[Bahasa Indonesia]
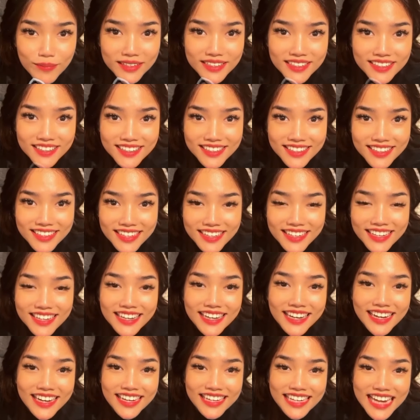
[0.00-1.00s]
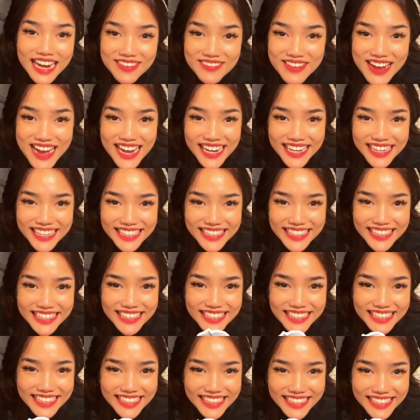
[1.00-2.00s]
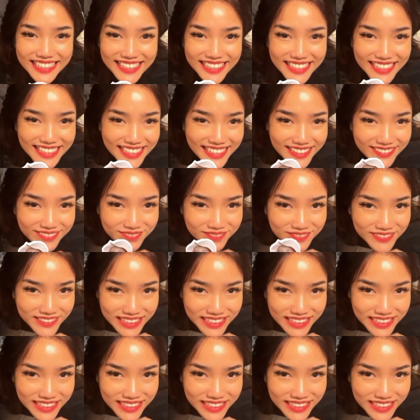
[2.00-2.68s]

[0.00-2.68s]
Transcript: informasi, akun TikTok ini mengunggah video Zoom